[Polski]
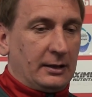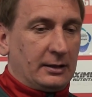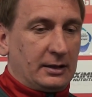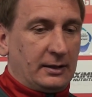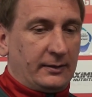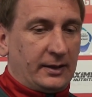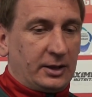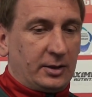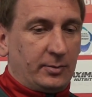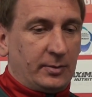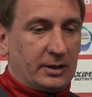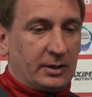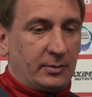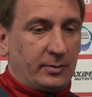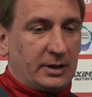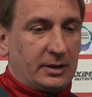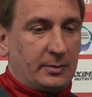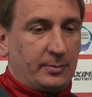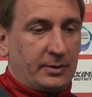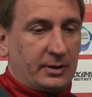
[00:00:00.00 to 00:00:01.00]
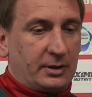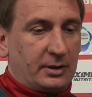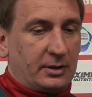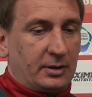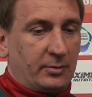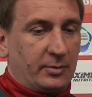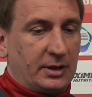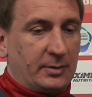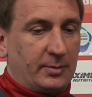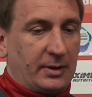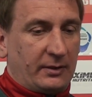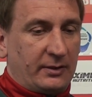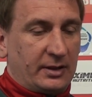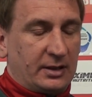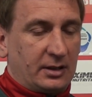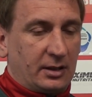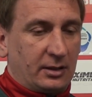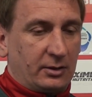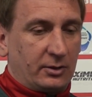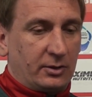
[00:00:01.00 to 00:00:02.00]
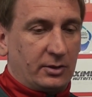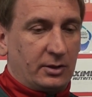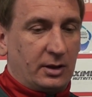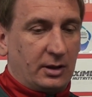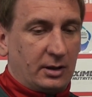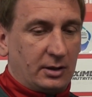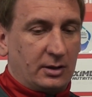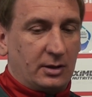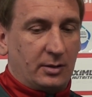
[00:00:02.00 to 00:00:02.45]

Zdawaliśmy sobie, sobie sprawę z tego, że,